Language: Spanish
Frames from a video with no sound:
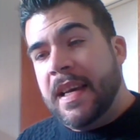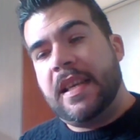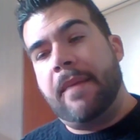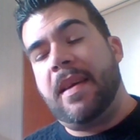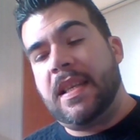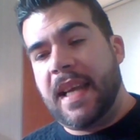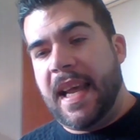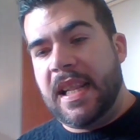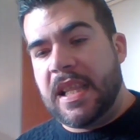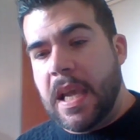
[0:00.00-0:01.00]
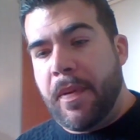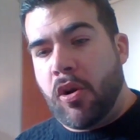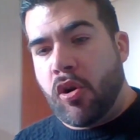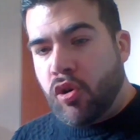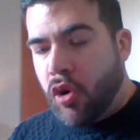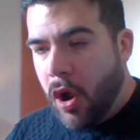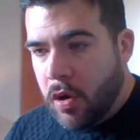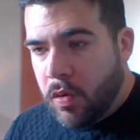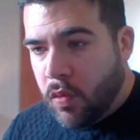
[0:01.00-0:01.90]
¿Sabéis el típico col